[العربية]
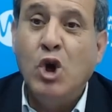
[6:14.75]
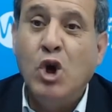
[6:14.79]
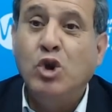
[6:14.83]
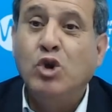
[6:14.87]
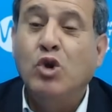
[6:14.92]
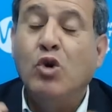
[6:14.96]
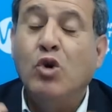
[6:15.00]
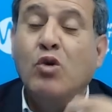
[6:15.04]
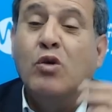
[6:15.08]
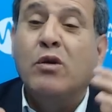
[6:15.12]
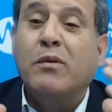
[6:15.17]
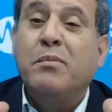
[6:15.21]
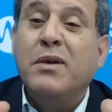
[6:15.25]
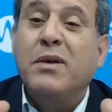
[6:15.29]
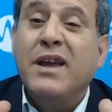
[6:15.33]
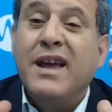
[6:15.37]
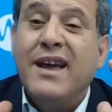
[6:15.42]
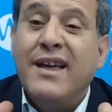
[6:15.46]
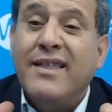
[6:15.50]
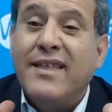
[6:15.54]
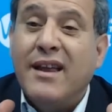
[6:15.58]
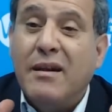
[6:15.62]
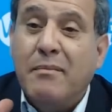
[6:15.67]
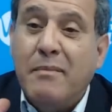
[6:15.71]
دونك
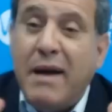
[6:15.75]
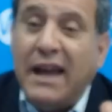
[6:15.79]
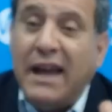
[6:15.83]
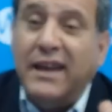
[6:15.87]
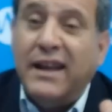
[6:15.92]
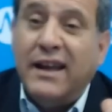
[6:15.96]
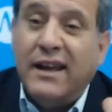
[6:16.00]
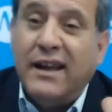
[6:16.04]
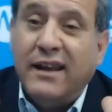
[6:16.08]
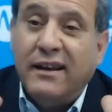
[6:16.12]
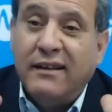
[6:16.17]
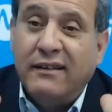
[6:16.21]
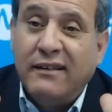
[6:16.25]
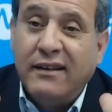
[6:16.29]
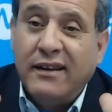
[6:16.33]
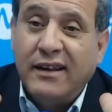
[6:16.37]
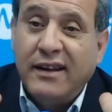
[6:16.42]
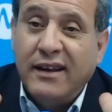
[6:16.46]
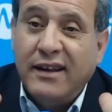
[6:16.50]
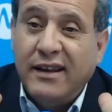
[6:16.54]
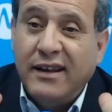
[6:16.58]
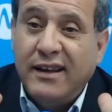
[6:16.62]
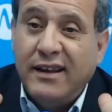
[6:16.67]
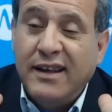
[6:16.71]
بهذا المعنى
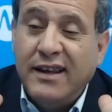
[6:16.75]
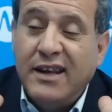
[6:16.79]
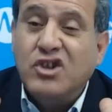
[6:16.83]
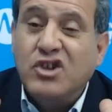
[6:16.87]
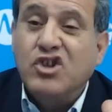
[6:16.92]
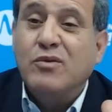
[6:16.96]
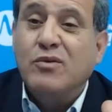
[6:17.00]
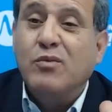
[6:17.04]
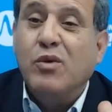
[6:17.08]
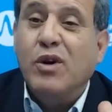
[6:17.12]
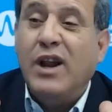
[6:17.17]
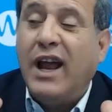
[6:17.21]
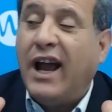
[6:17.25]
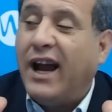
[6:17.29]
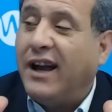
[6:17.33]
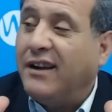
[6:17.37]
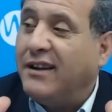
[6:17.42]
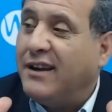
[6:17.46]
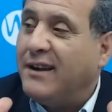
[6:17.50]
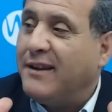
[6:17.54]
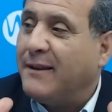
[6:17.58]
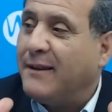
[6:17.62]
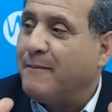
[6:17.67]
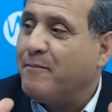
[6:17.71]
يجب
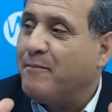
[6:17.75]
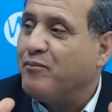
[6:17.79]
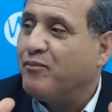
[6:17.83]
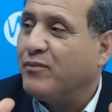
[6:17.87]
الحديث